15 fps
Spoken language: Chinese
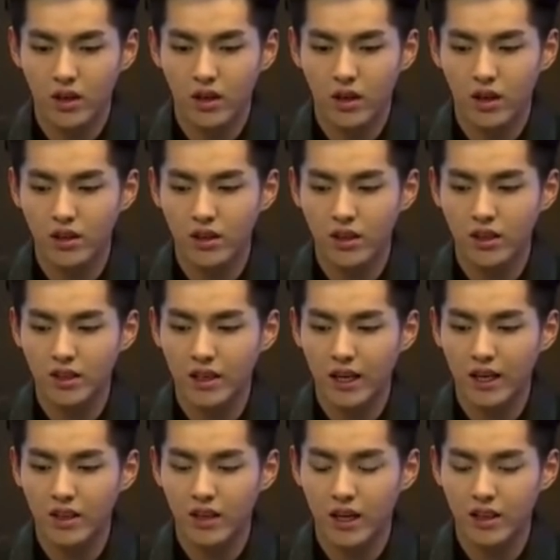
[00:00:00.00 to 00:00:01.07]
然后热依扎
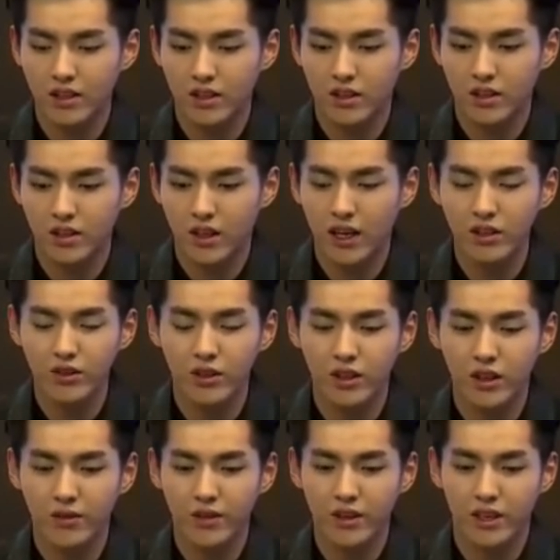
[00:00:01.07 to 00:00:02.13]
呢，她是其实她就是一
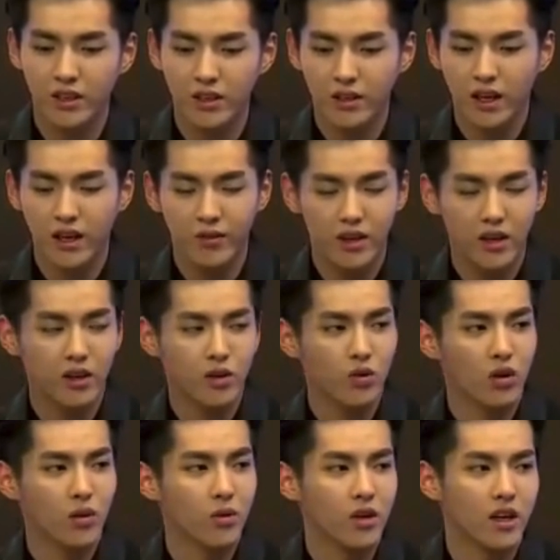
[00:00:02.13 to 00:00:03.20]
个非常她非常
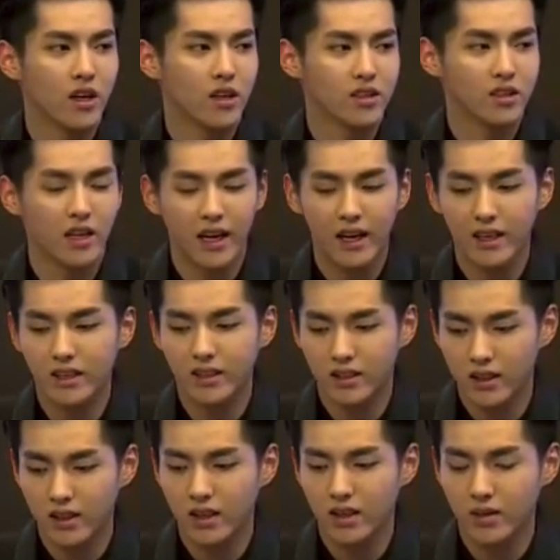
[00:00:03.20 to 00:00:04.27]
活泼，然后其实大家一
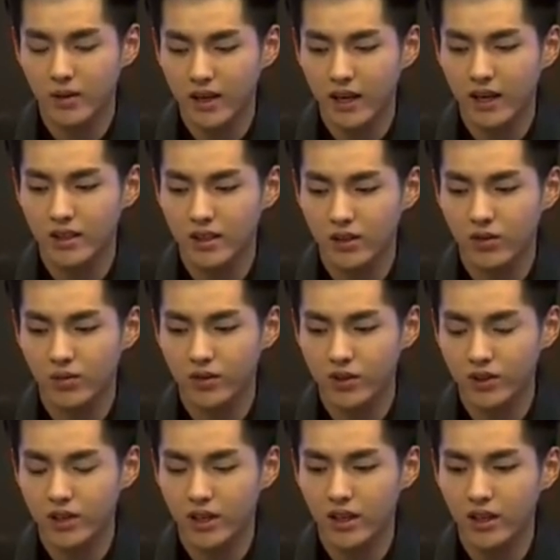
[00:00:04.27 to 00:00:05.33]
起也特别开心。我们之
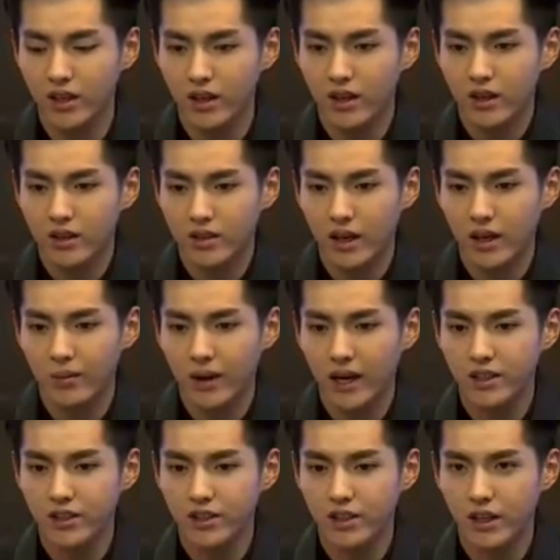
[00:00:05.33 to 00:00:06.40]
前在拍
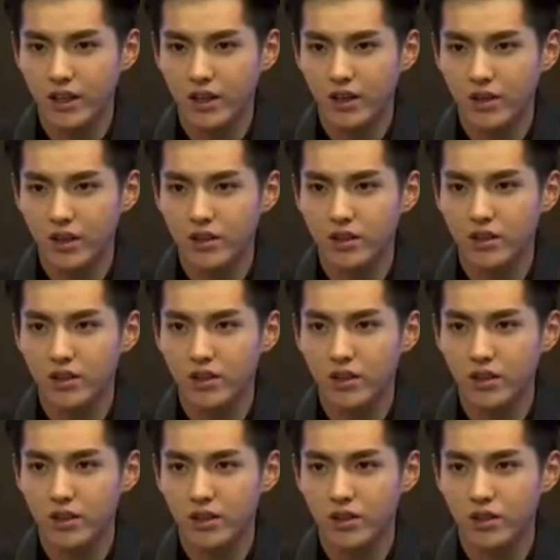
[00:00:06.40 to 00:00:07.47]
之前，然后也是
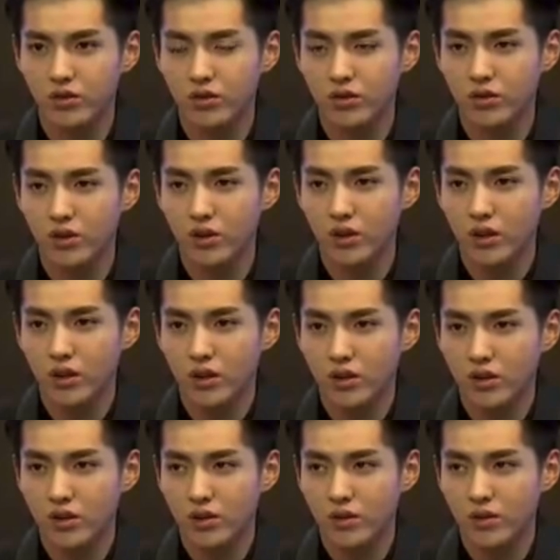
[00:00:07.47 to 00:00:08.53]
一起去
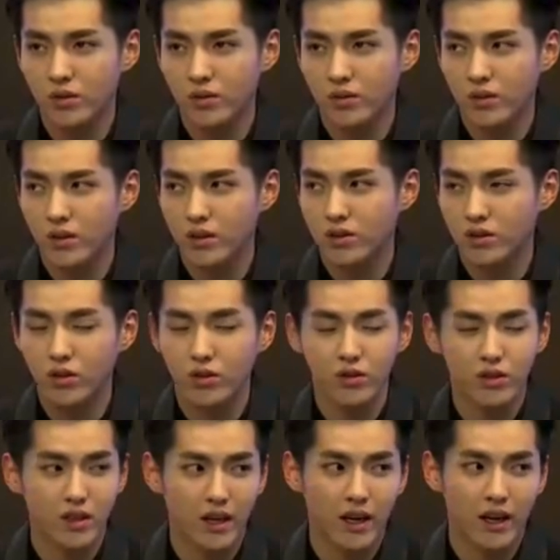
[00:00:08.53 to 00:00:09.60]
吃东
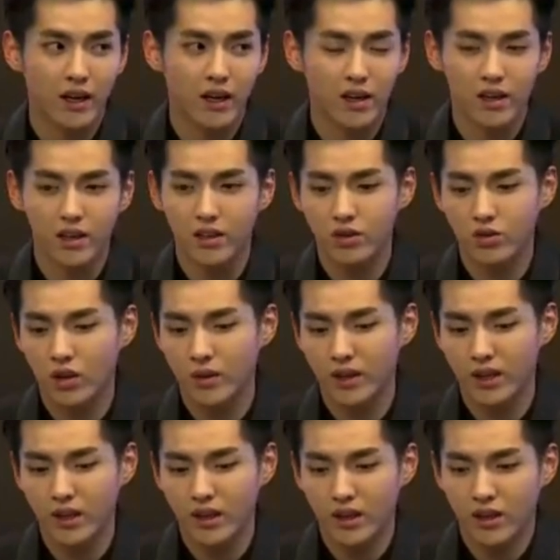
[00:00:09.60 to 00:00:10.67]
西啊，然后可能去外
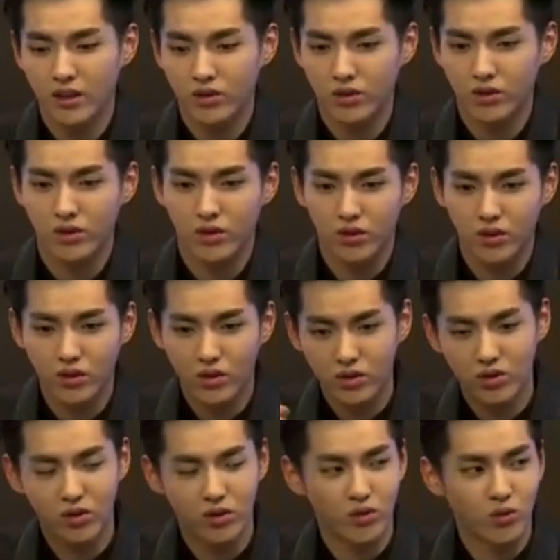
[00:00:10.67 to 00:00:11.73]
面去
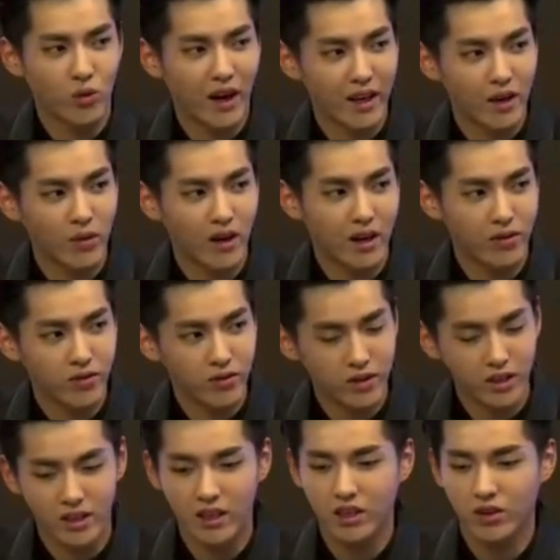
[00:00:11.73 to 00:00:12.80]
去玩一玩，附
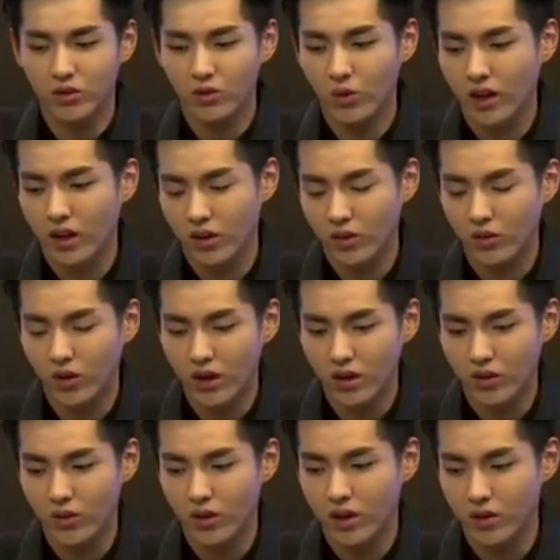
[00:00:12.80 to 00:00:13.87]
近这样逛逛
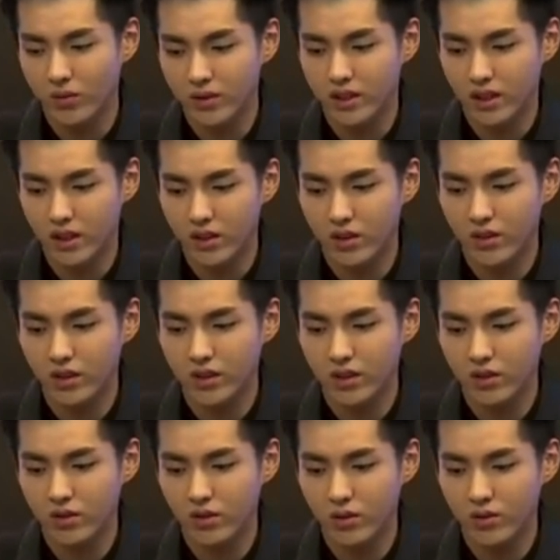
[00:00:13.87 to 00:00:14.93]
一逛，我们几个人都一起。
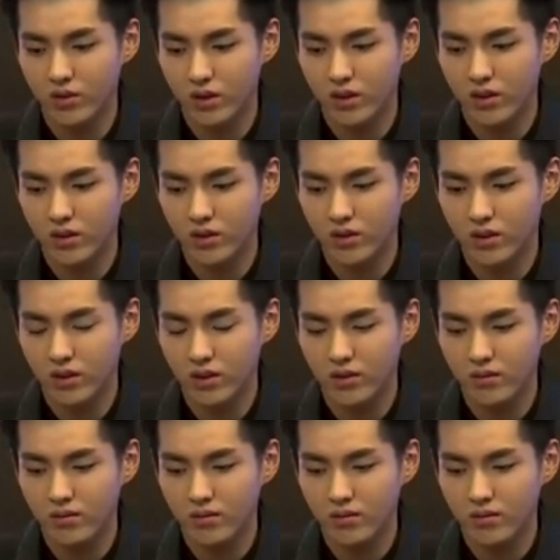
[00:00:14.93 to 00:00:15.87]
所以我觉得就是